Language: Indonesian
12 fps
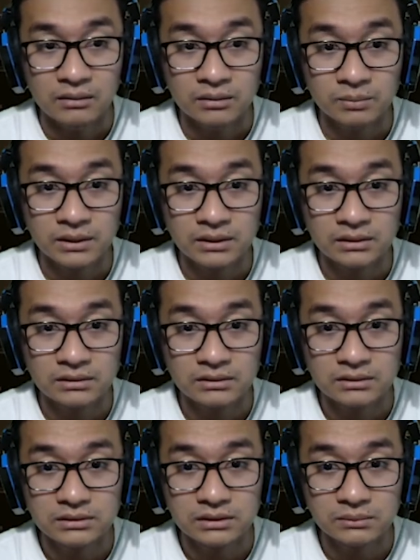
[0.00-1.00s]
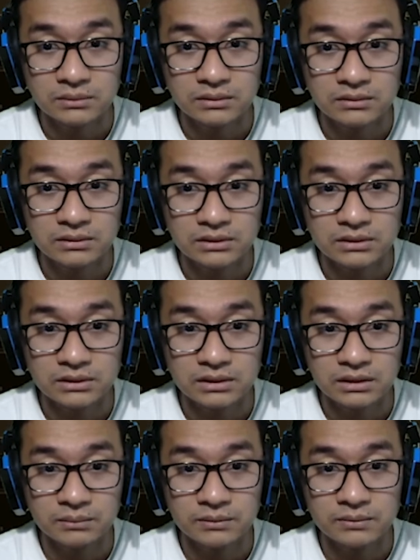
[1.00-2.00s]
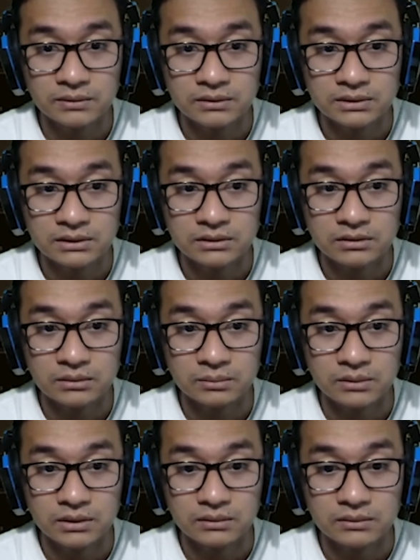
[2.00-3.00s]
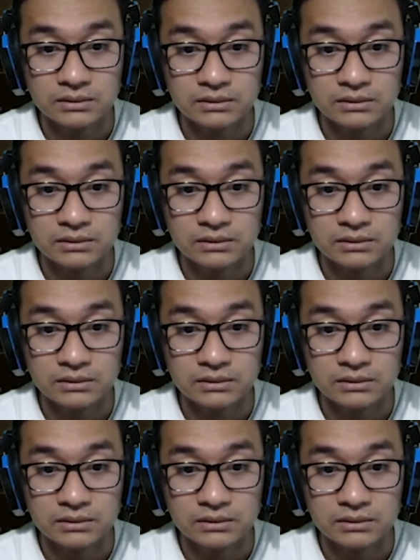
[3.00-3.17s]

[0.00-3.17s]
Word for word: Tuh play Grand Colosseum, you to use opponent.